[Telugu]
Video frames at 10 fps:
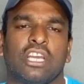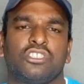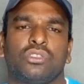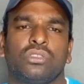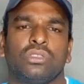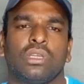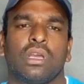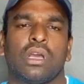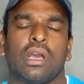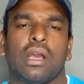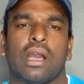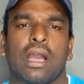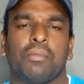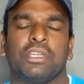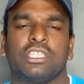అర్జున్
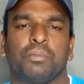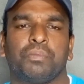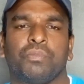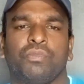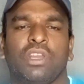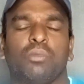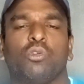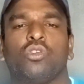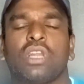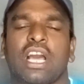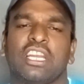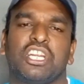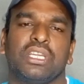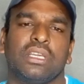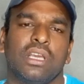అమర్దీప్ వీళ్ళు ముగ్గురు
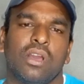ఆల్రెడీ